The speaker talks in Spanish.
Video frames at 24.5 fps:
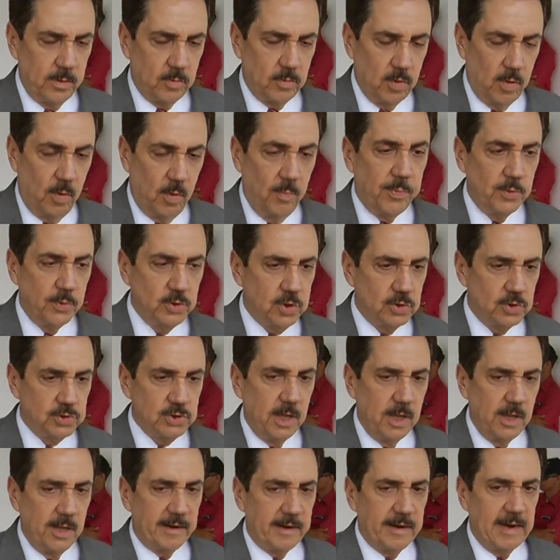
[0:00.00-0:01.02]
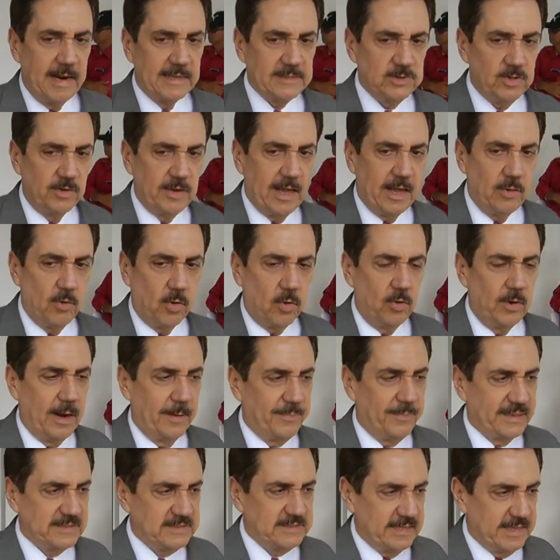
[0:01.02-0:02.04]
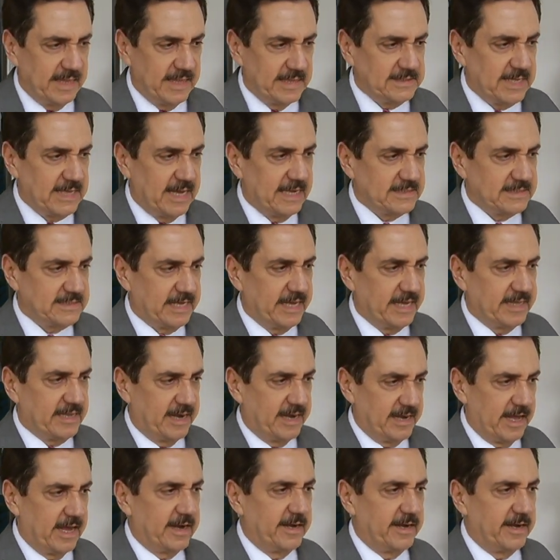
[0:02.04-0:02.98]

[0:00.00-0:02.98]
cómputos relacionados con la presidencia y la Secretaría